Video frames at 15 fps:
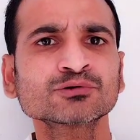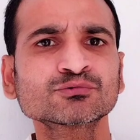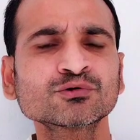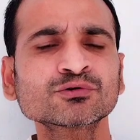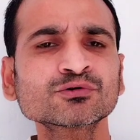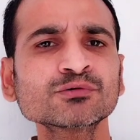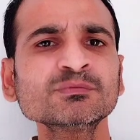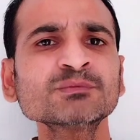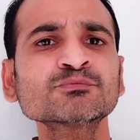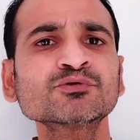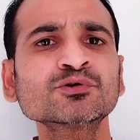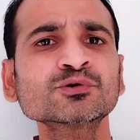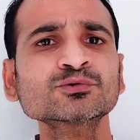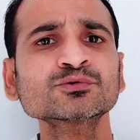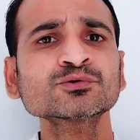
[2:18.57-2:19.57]
दोनों में
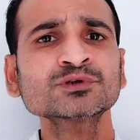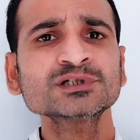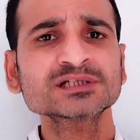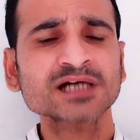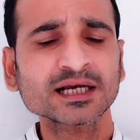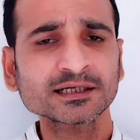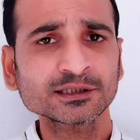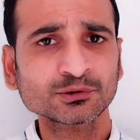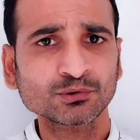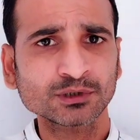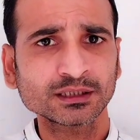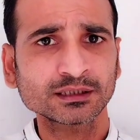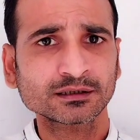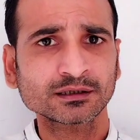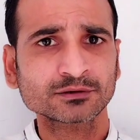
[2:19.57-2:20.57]
फोटो खिंचाने को
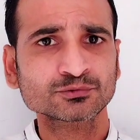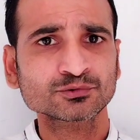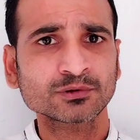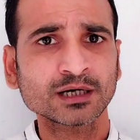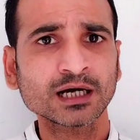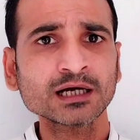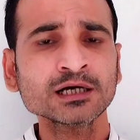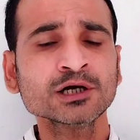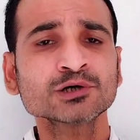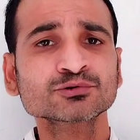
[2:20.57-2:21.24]
लेकर जो है